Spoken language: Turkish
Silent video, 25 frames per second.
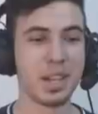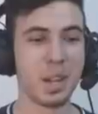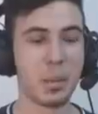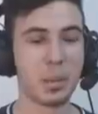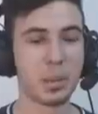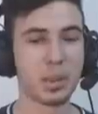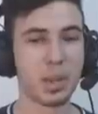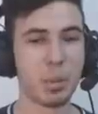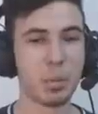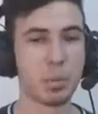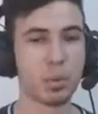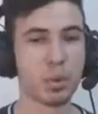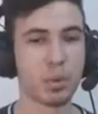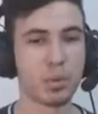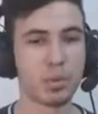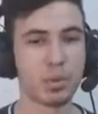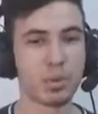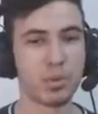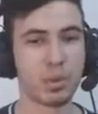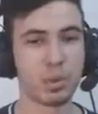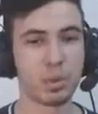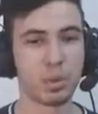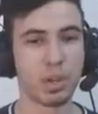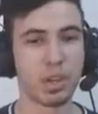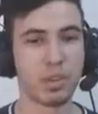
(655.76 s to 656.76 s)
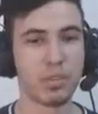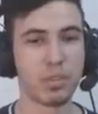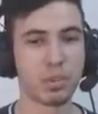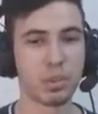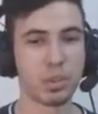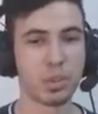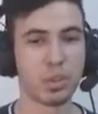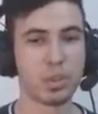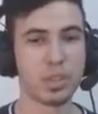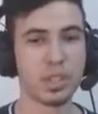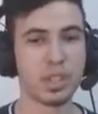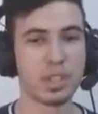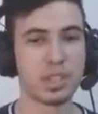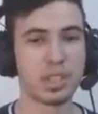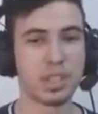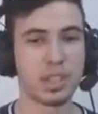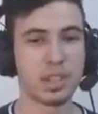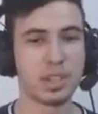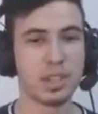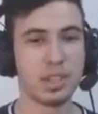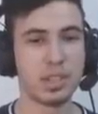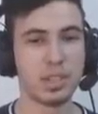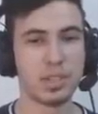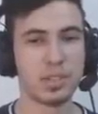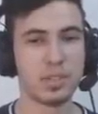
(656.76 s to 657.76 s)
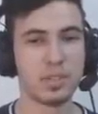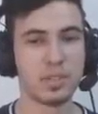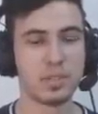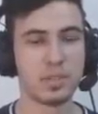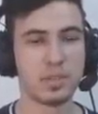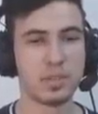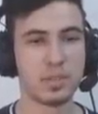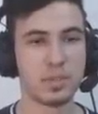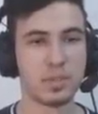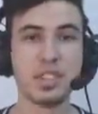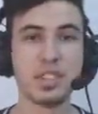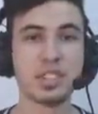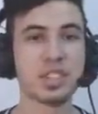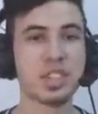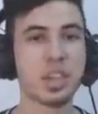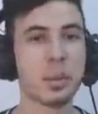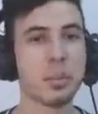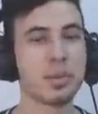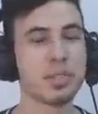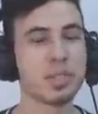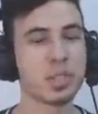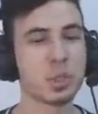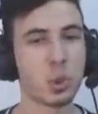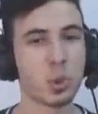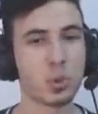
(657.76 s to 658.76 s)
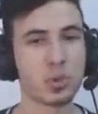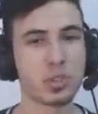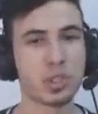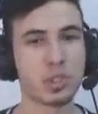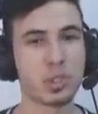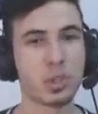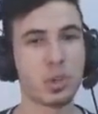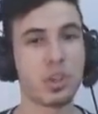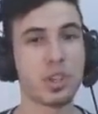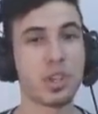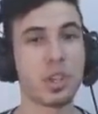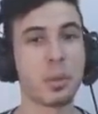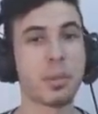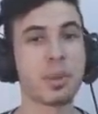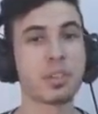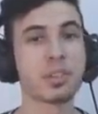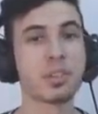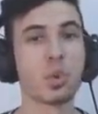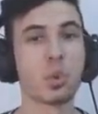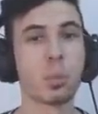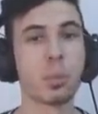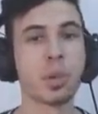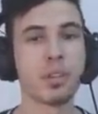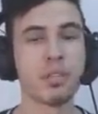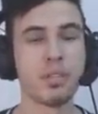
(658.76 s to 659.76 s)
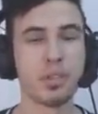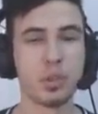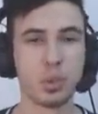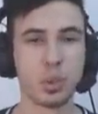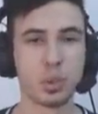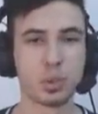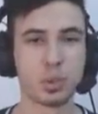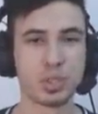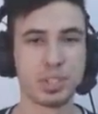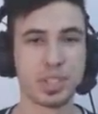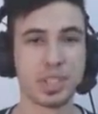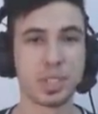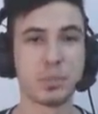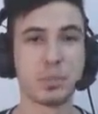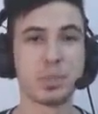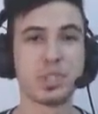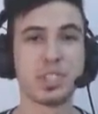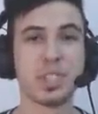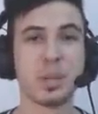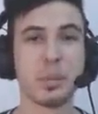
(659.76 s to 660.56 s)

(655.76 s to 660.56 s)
dedenin ama tam profil fotoğraflık oldu gerçekten. İzlediğiniz için hepinize çok teşekkür ederim arkadaşlar. Umarım video hoşunuza